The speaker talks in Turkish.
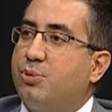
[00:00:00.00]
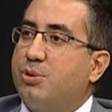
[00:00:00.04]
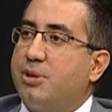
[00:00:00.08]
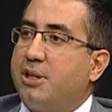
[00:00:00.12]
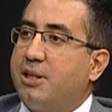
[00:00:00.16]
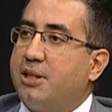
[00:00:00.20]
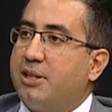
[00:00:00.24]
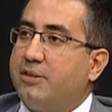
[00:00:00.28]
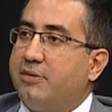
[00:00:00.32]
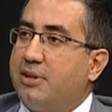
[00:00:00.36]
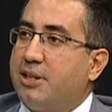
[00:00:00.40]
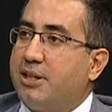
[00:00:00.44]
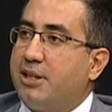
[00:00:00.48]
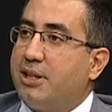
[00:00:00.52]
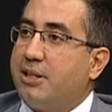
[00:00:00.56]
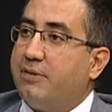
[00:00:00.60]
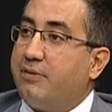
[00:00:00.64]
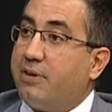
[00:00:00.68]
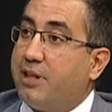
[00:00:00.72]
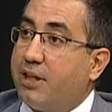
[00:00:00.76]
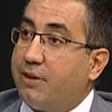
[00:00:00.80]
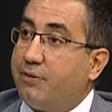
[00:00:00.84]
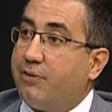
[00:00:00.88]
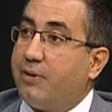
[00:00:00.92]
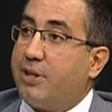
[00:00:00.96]
düzeyinde
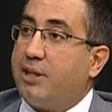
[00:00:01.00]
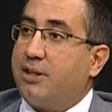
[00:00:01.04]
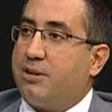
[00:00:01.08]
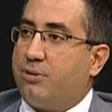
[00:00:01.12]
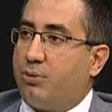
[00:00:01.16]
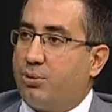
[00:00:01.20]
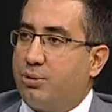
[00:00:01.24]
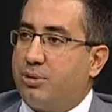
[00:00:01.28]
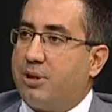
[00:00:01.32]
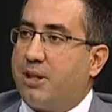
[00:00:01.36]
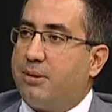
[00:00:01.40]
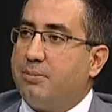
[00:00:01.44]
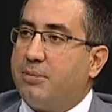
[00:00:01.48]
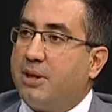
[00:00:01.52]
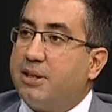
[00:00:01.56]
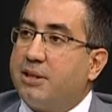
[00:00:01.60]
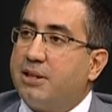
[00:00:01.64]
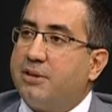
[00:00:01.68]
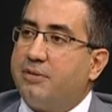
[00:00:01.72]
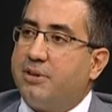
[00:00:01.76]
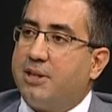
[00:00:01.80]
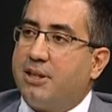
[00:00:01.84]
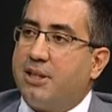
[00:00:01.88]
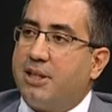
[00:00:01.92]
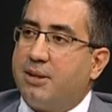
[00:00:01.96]
verilen veya farklı
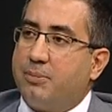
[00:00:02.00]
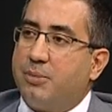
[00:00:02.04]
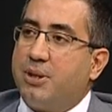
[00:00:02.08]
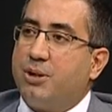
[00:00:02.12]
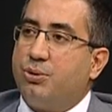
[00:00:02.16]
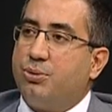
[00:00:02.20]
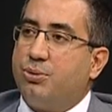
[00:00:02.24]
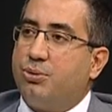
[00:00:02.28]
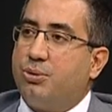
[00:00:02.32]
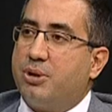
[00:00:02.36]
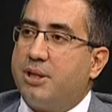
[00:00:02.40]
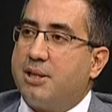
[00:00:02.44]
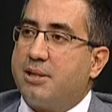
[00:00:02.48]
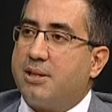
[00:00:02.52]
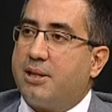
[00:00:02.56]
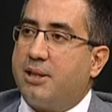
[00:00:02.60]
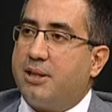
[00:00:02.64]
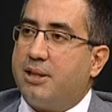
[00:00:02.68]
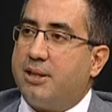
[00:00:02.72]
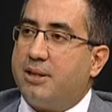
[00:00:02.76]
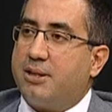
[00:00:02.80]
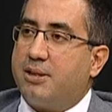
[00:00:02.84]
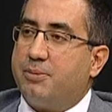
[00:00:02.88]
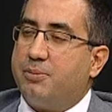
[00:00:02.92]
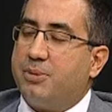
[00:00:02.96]
ortamlarda verilen medya
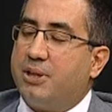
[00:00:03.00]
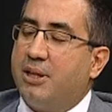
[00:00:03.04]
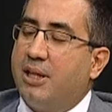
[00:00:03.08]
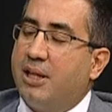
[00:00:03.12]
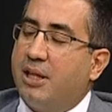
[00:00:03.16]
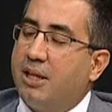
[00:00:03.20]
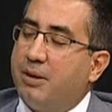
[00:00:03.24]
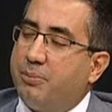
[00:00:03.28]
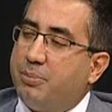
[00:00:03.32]
okuryazarlığı eğitimi